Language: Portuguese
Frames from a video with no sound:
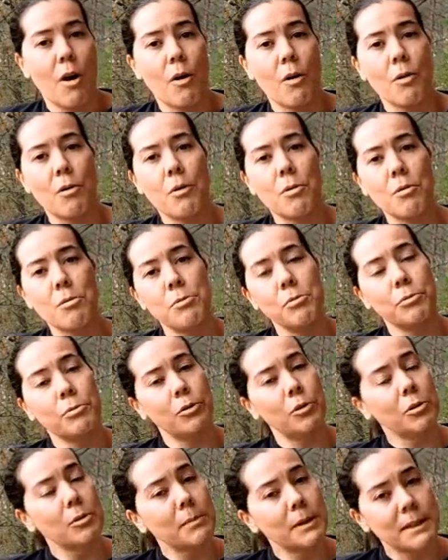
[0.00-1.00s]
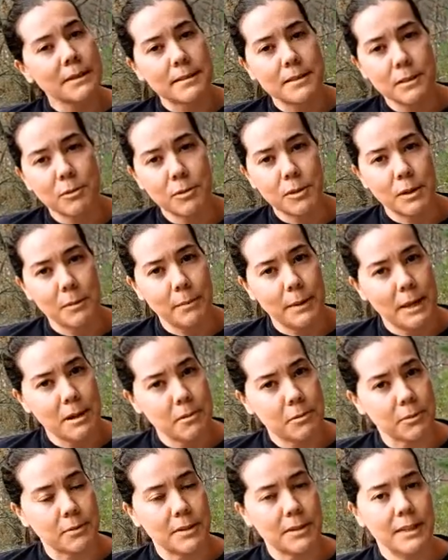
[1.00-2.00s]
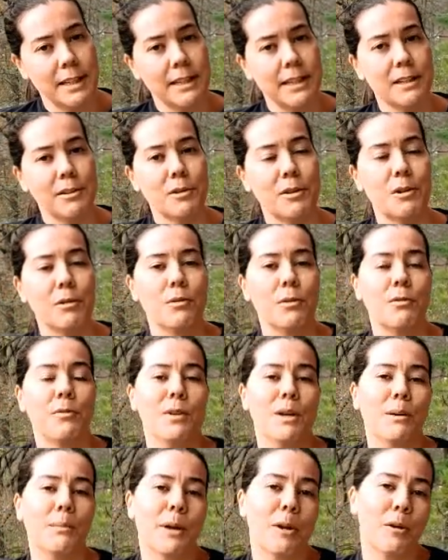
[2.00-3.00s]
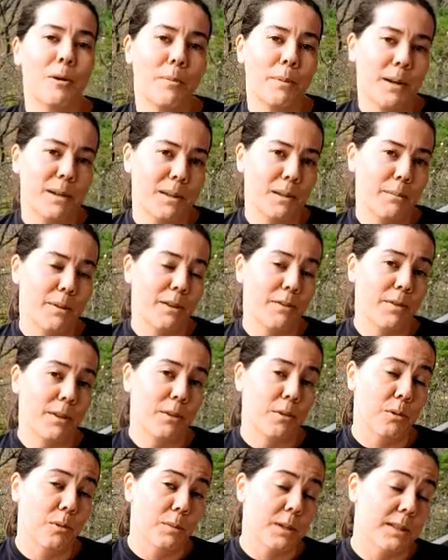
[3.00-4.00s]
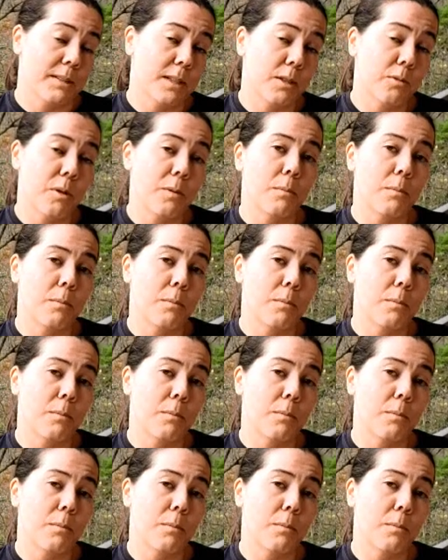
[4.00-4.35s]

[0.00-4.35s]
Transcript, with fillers: ou do Brasil também, considerando que eu vivi a maior parte da minha vida no Brasil,